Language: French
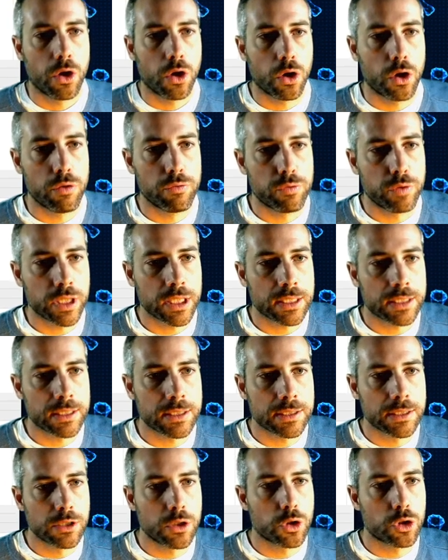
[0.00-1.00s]
Euh, vous voyez
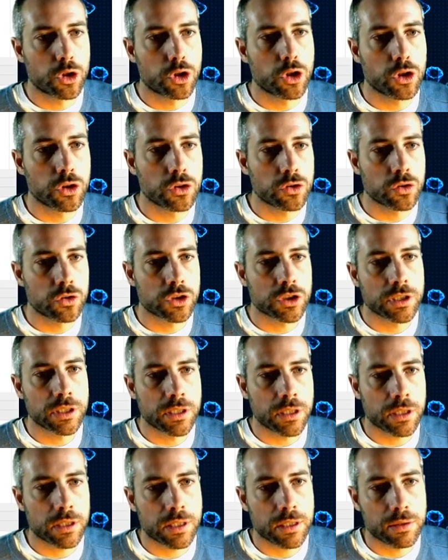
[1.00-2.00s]
qu'ici, le code,
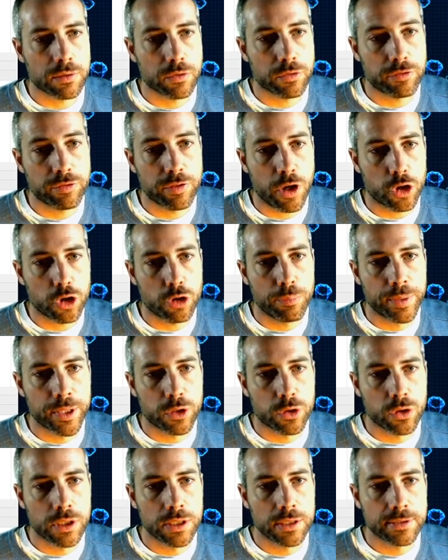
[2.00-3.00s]
j'ai fait un
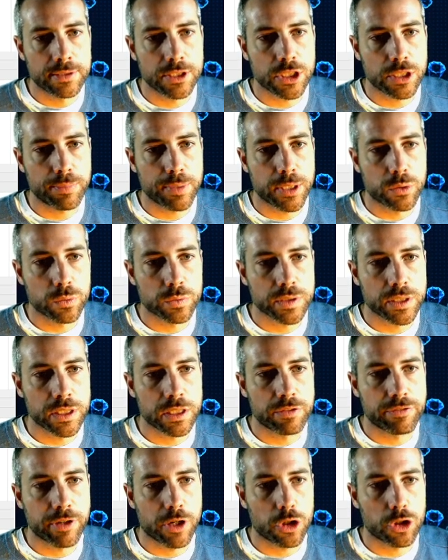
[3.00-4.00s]
copier-coller. C'est jamais conseillé
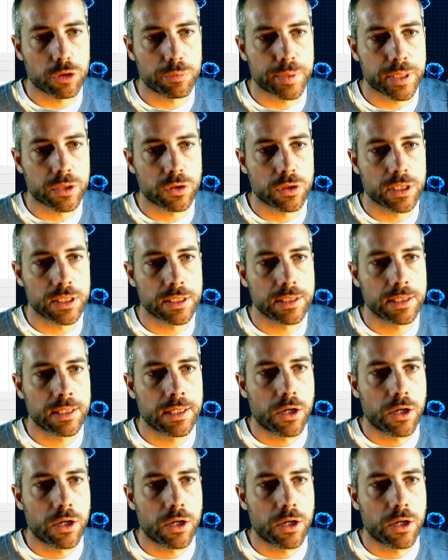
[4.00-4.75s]
de faire un copier-coller.